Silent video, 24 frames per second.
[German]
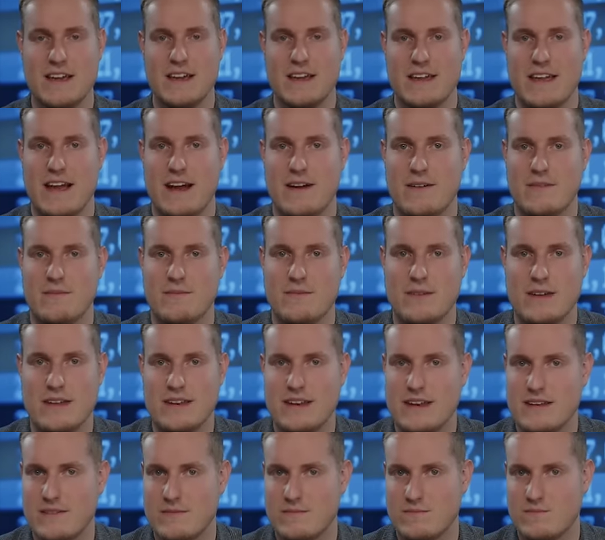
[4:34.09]
ja
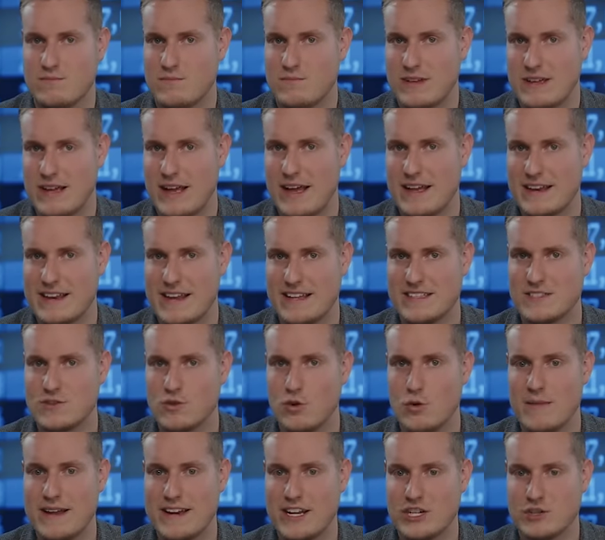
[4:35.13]
in, halt ganz
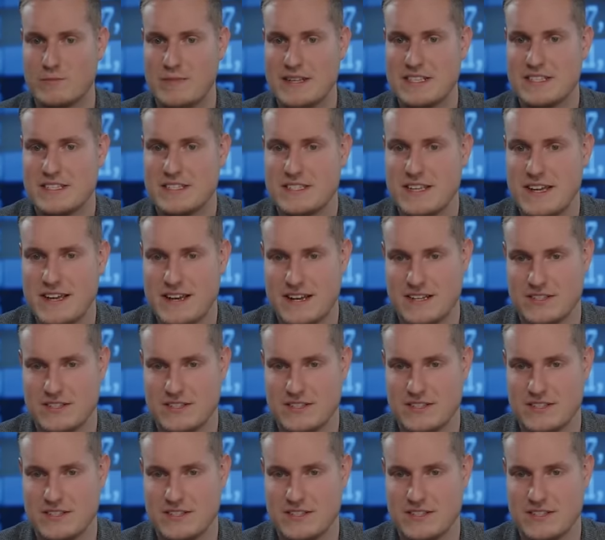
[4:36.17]
oben an der Spitze sehen.